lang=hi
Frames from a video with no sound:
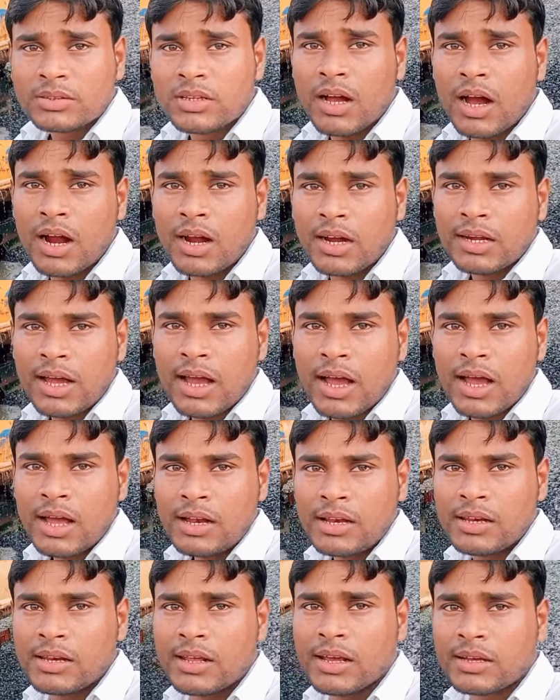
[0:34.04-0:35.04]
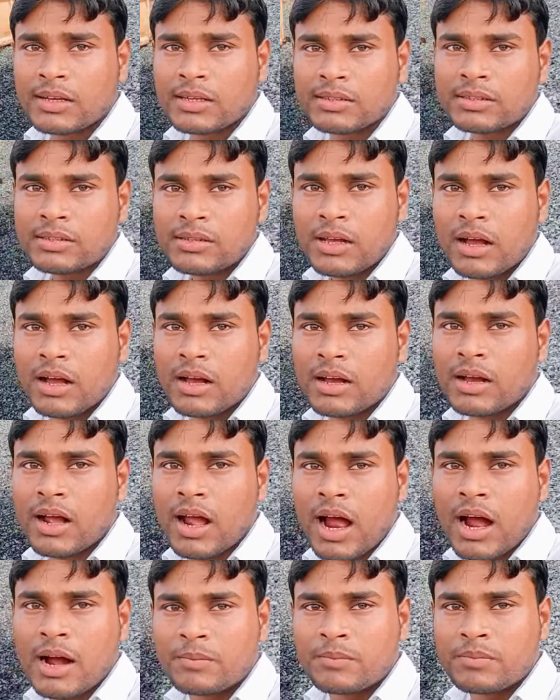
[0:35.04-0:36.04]
घाटा है लेकिन अगर
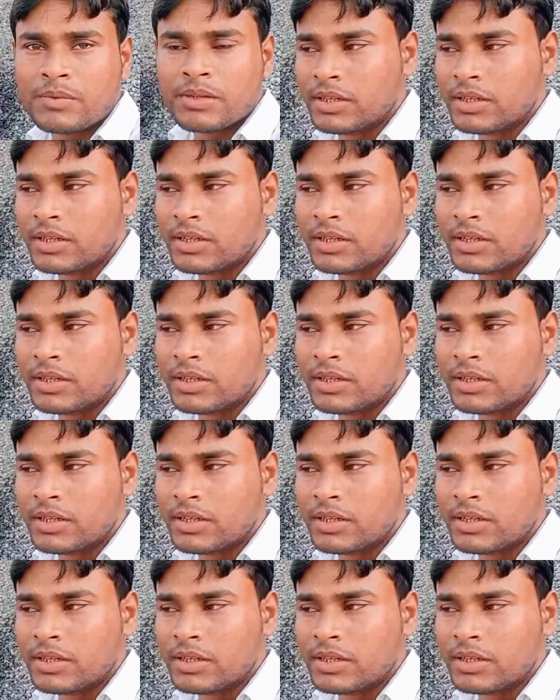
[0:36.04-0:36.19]
आप